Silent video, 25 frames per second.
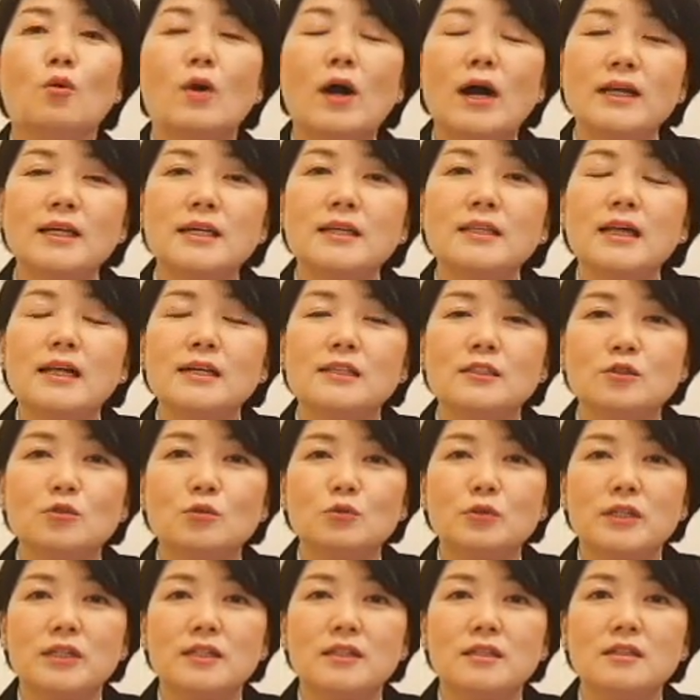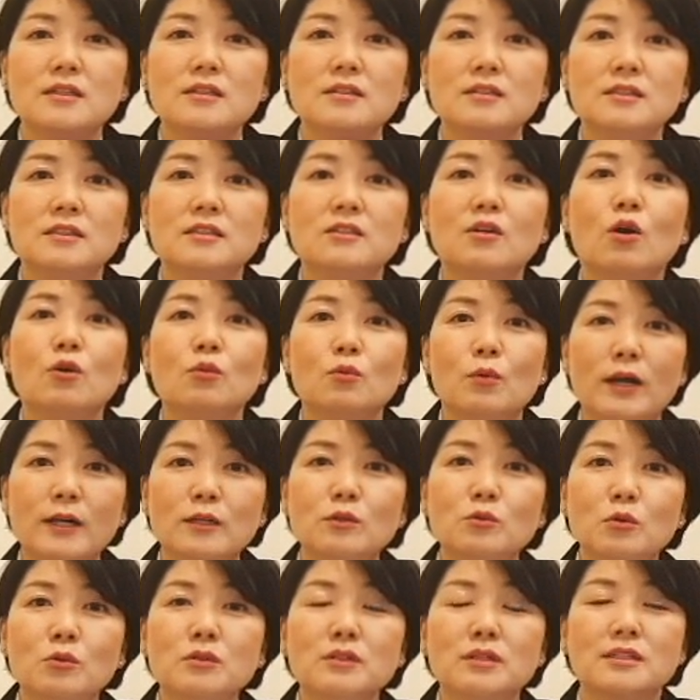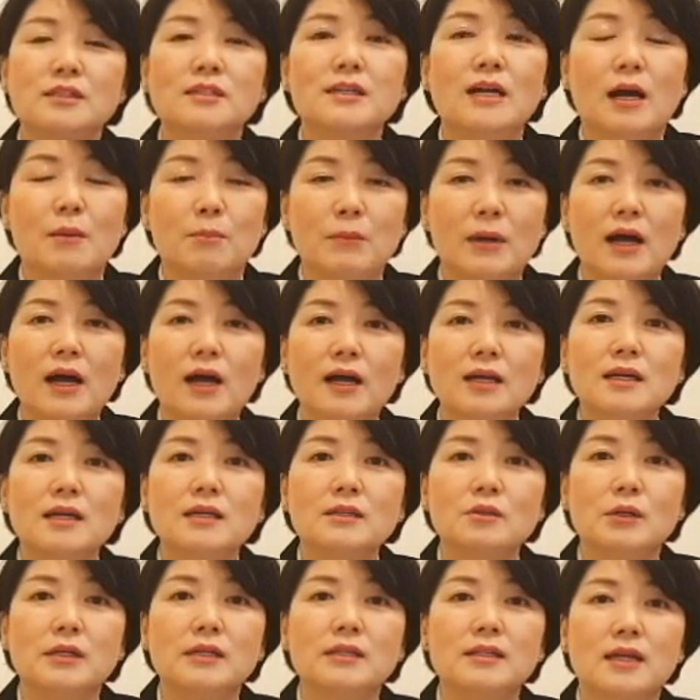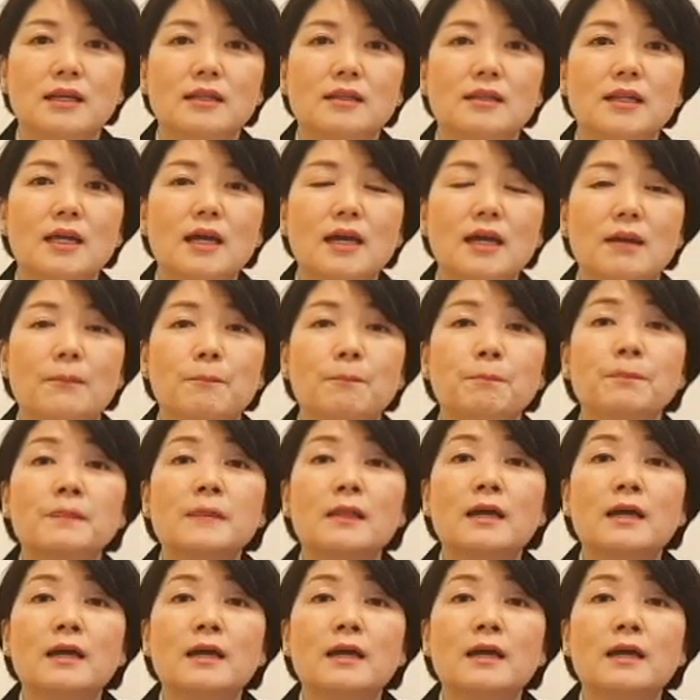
확인할 수 있는 그런 활동들을 아마 하게 될 텐데